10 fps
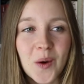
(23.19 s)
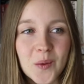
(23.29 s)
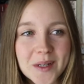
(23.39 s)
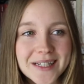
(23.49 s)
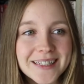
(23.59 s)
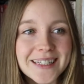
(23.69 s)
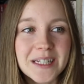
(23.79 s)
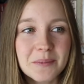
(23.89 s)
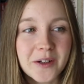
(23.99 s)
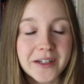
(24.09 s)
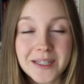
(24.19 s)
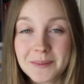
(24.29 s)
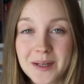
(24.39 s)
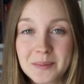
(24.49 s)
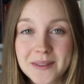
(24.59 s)
Und ich bin noch nicht
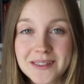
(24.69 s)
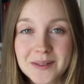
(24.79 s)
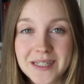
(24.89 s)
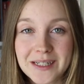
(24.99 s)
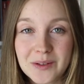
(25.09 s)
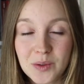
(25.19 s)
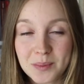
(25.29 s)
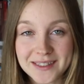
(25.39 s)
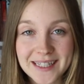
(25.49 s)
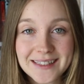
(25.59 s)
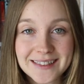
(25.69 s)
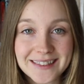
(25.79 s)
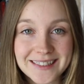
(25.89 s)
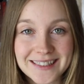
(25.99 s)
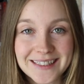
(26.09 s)
mal bis zu den
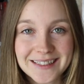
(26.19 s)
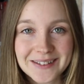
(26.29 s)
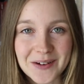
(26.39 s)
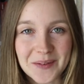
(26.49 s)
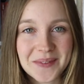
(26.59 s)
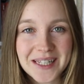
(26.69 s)
übersetzten Gedichten gekommen.